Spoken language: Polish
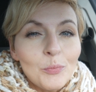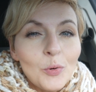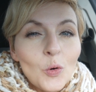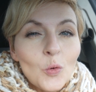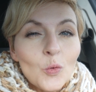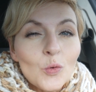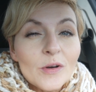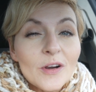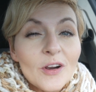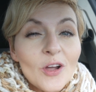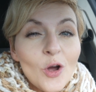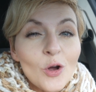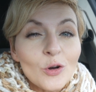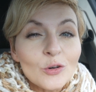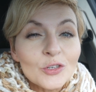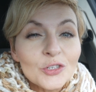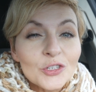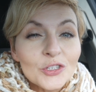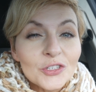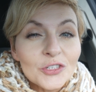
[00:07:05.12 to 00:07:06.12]

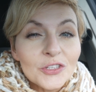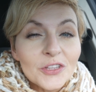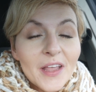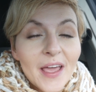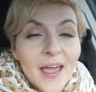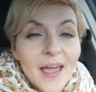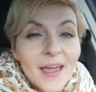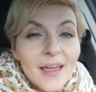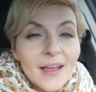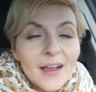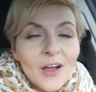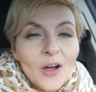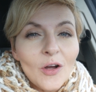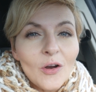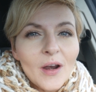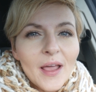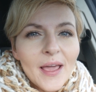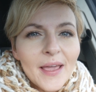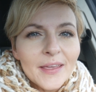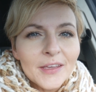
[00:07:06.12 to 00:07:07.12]
półroczne
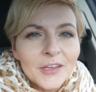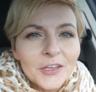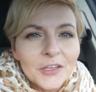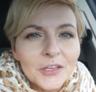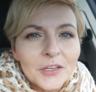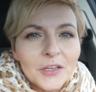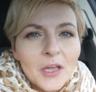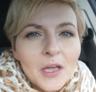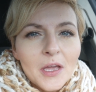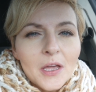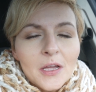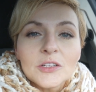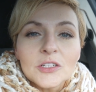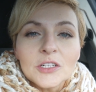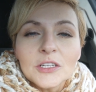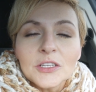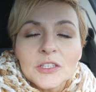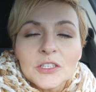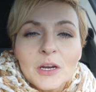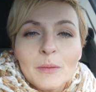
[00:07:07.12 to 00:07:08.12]
kolejki,
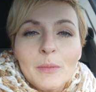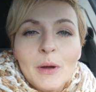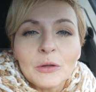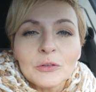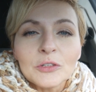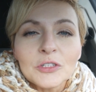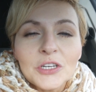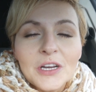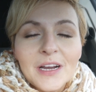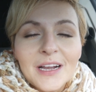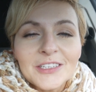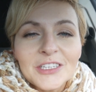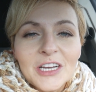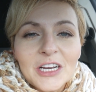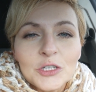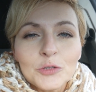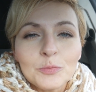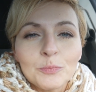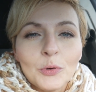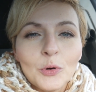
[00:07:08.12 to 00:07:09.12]
czyli trzeba odczekać
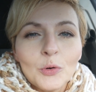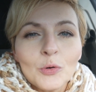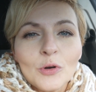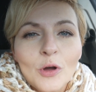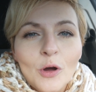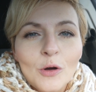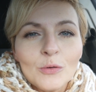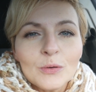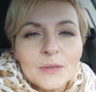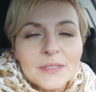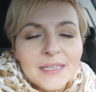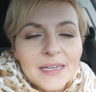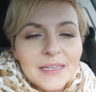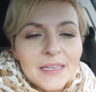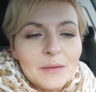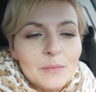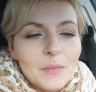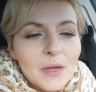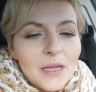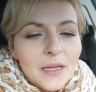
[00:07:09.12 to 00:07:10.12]
aż pół roku,
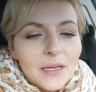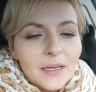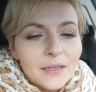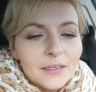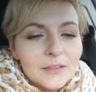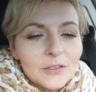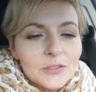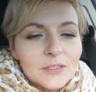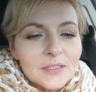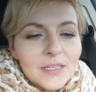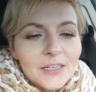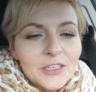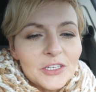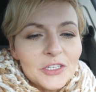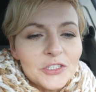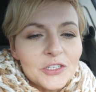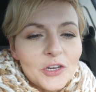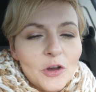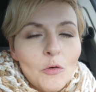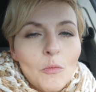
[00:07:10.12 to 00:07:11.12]
zanim e,
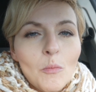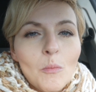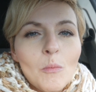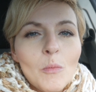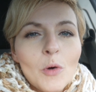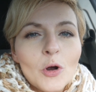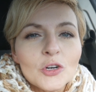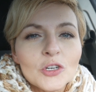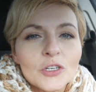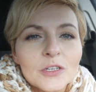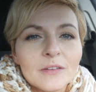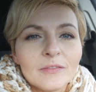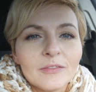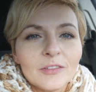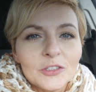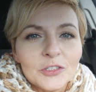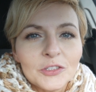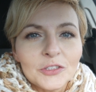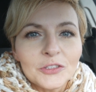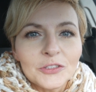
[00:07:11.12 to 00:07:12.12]
dostanie się
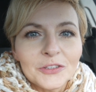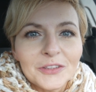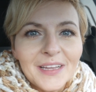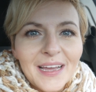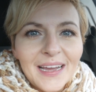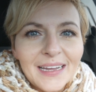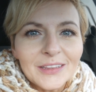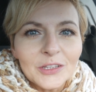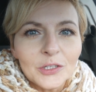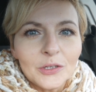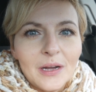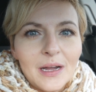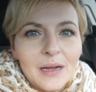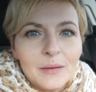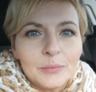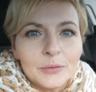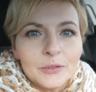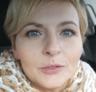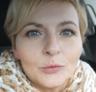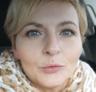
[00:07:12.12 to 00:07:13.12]
możliwość na to,
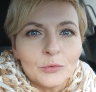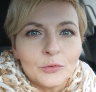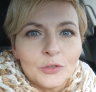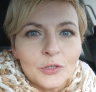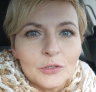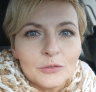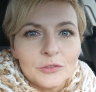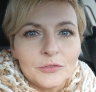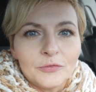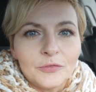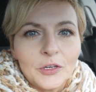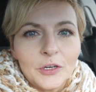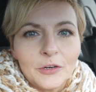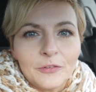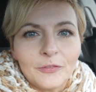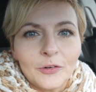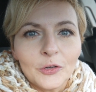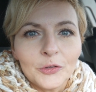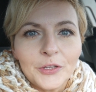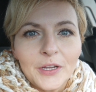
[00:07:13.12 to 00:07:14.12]
aby usiąść w
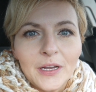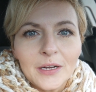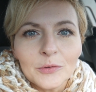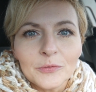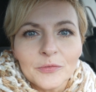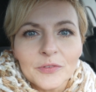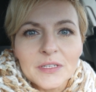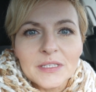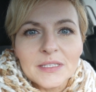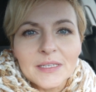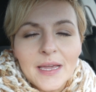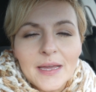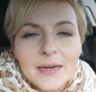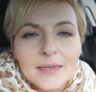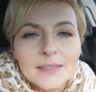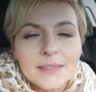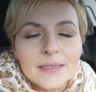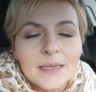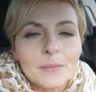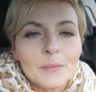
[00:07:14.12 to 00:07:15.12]
ich fotelu
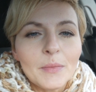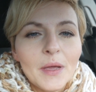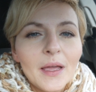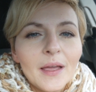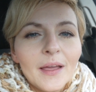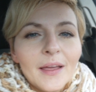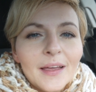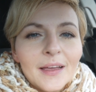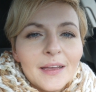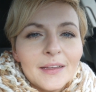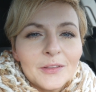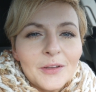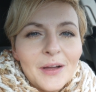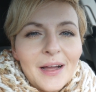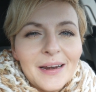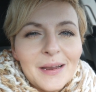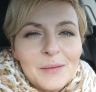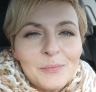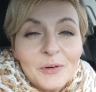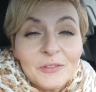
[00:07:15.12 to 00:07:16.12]
fryzjerskim. No
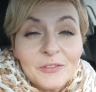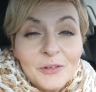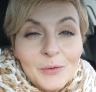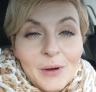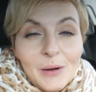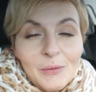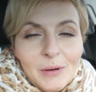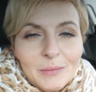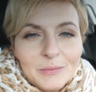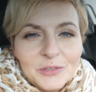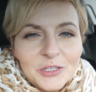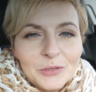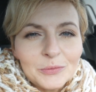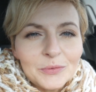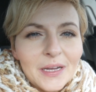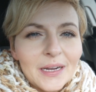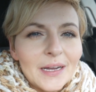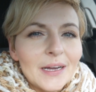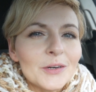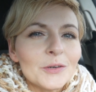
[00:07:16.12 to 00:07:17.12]
ale powołałam
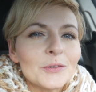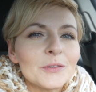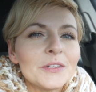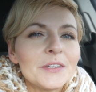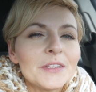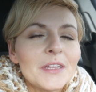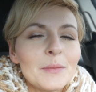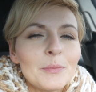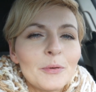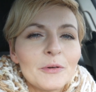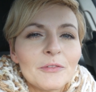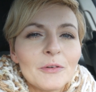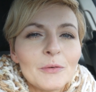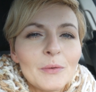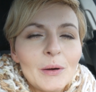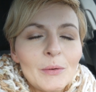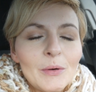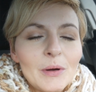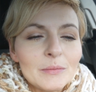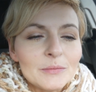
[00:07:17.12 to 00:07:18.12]
się na Karolinę,
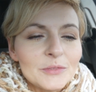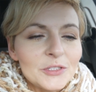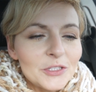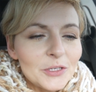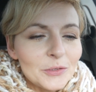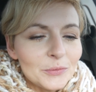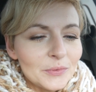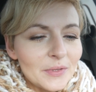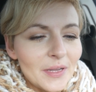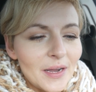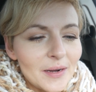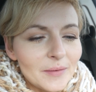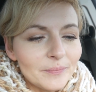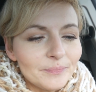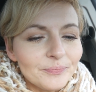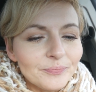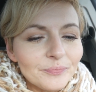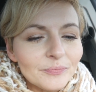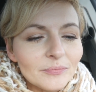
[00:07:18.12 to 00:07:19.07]
powołałam się na